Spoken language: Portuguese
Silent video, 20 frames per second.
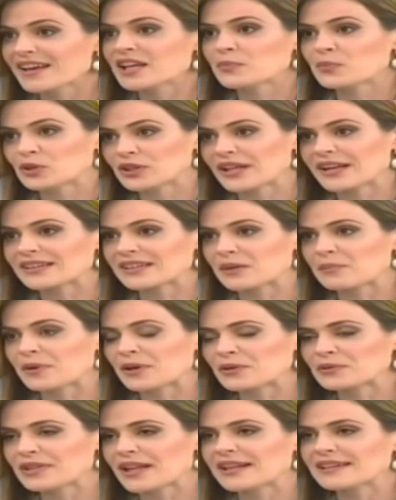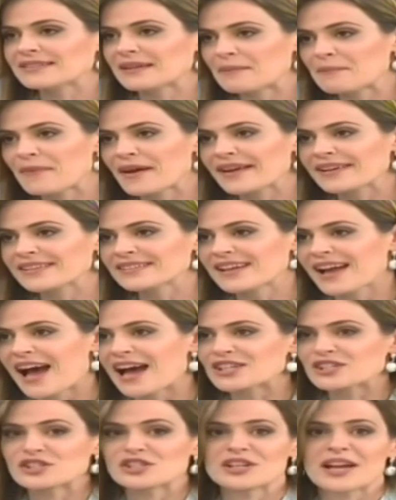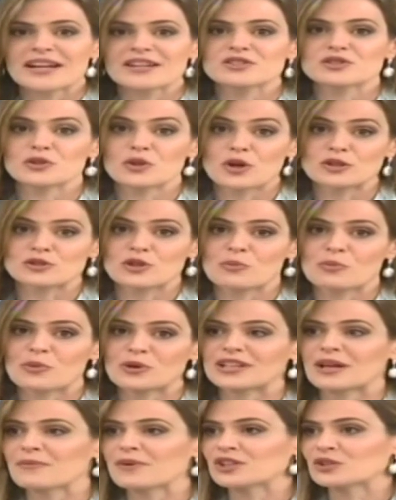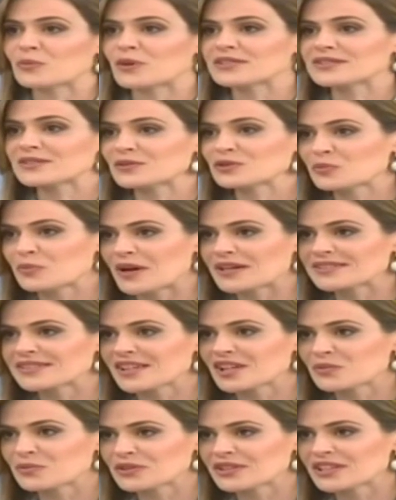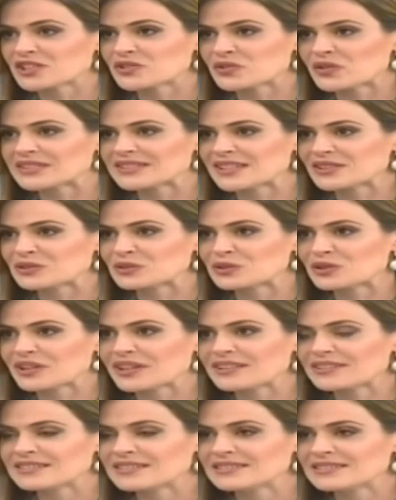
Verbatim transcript: E poderia ter pego ah. dele também. A gente garante nosso comportamento, mas não do parceiro, muitas vezes, é né, É que não